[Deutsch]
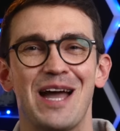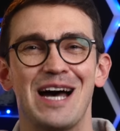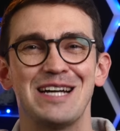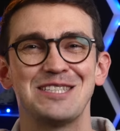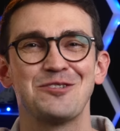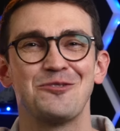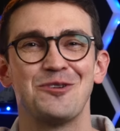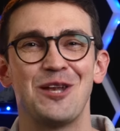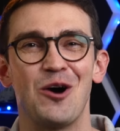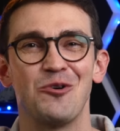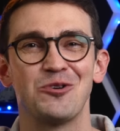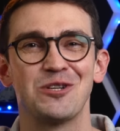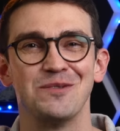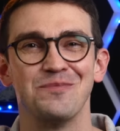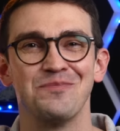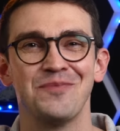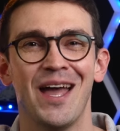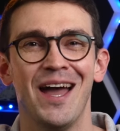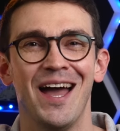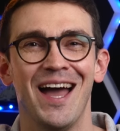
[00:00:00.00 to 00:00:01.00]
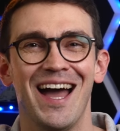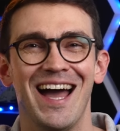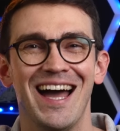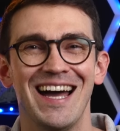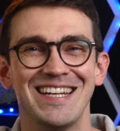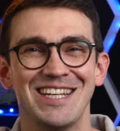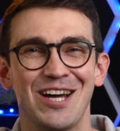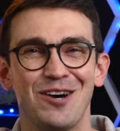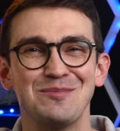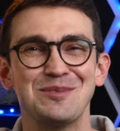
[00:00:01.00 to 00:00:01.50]
Astronauten.
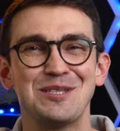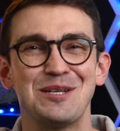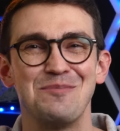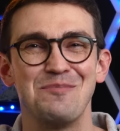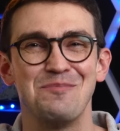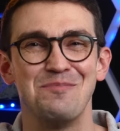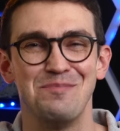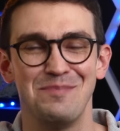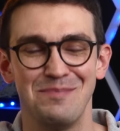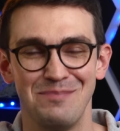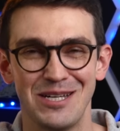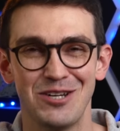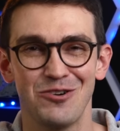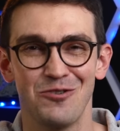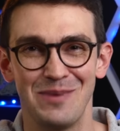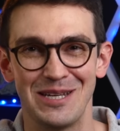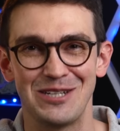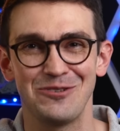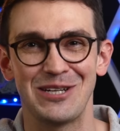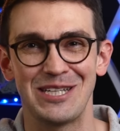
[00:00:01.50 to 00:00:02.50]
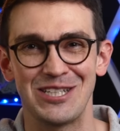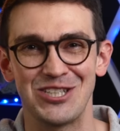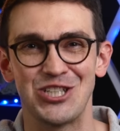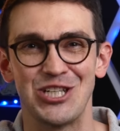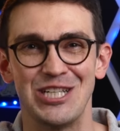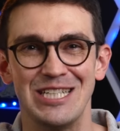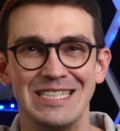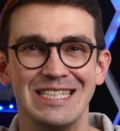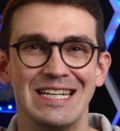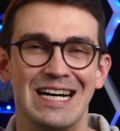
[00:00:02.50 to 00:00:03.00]
Darum sind
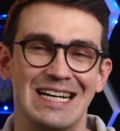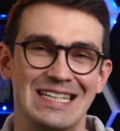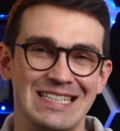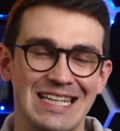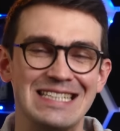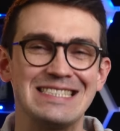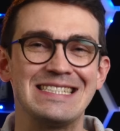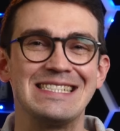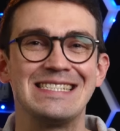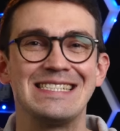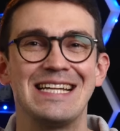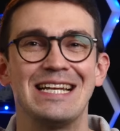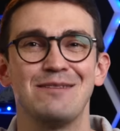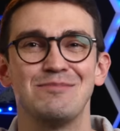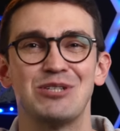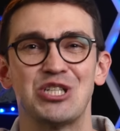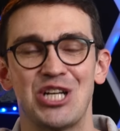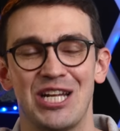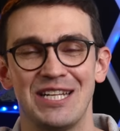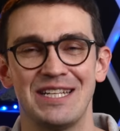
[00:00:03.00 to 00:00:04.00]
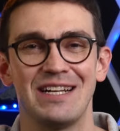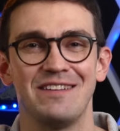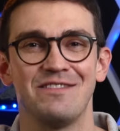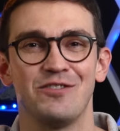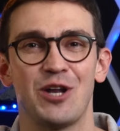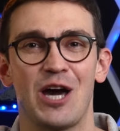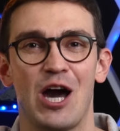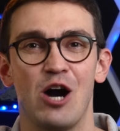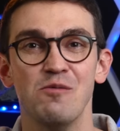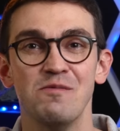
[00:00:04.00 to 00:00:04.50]
Mikrometeoritenschilde ein essentieller Bestandteil
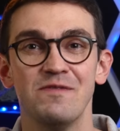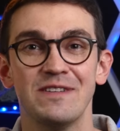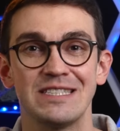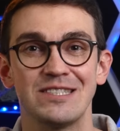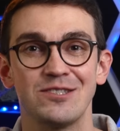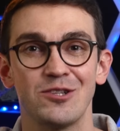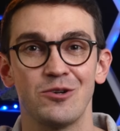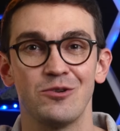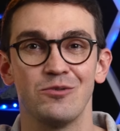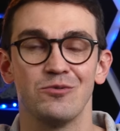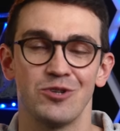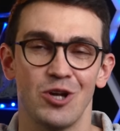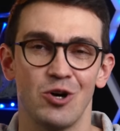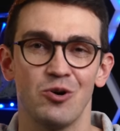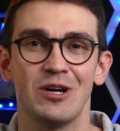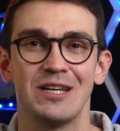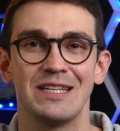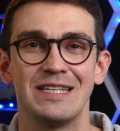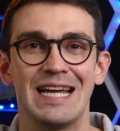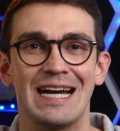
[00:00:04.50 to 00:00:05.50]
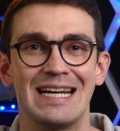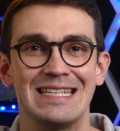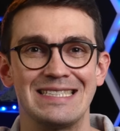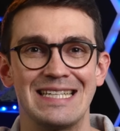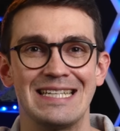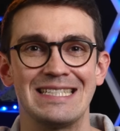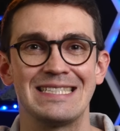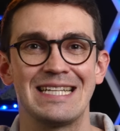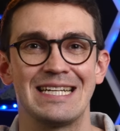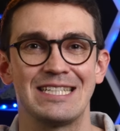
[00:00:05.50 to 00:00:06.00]
von Raumfahrzeugen und auch die
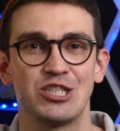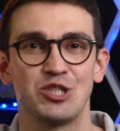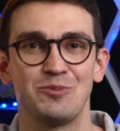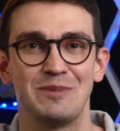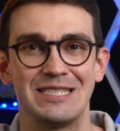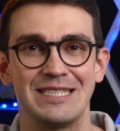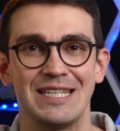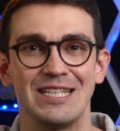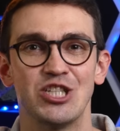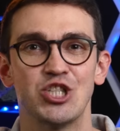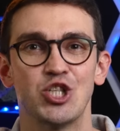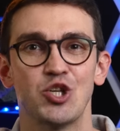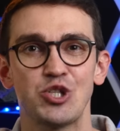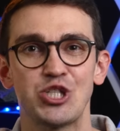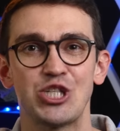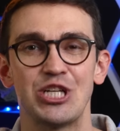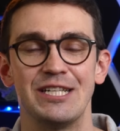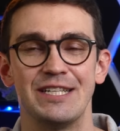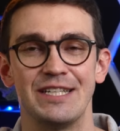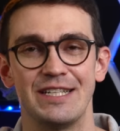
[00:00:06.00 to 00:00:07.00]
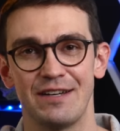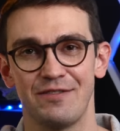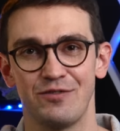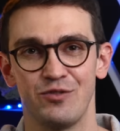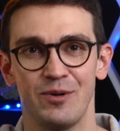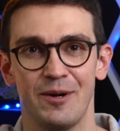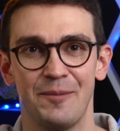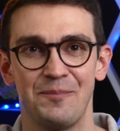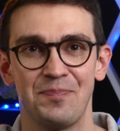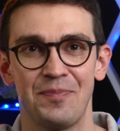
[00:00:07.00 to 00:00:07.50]
ISS hat spezielle Schutzschilde
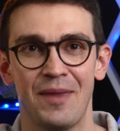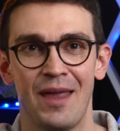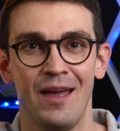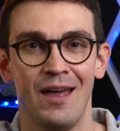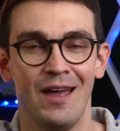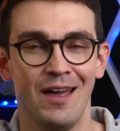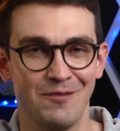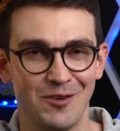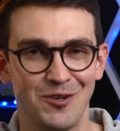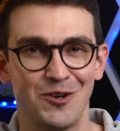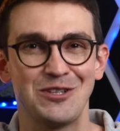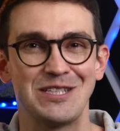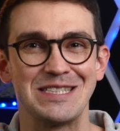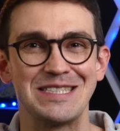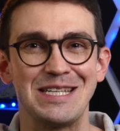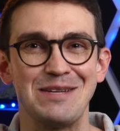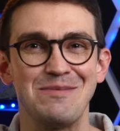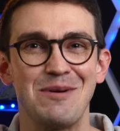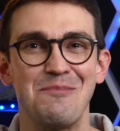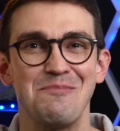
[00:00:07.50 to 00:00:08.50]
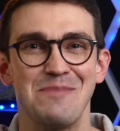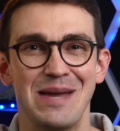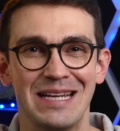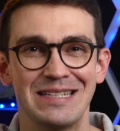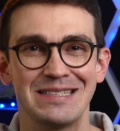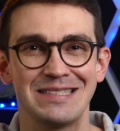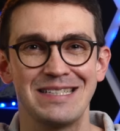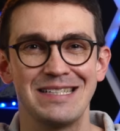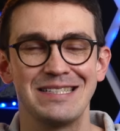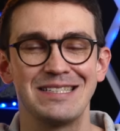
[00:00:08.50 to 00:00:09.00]
dafür. Wenn euch das Thema mehr
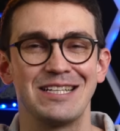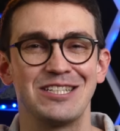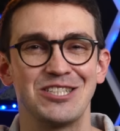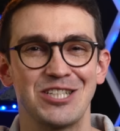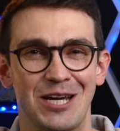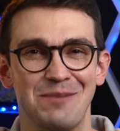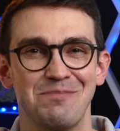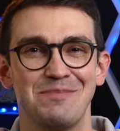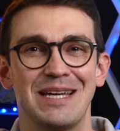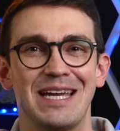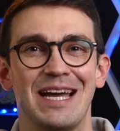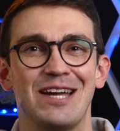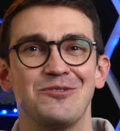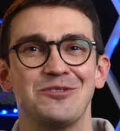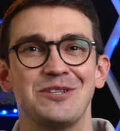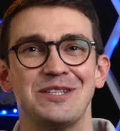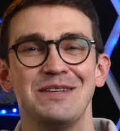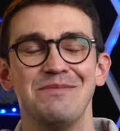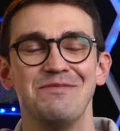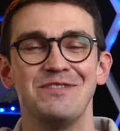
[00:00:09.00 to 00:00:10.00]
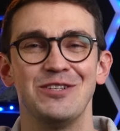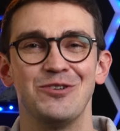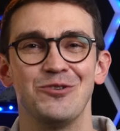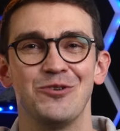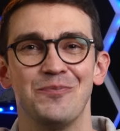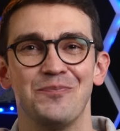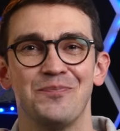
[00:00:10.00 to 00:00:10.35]
interessiert, dann schreibt mir gerne unter dem Video.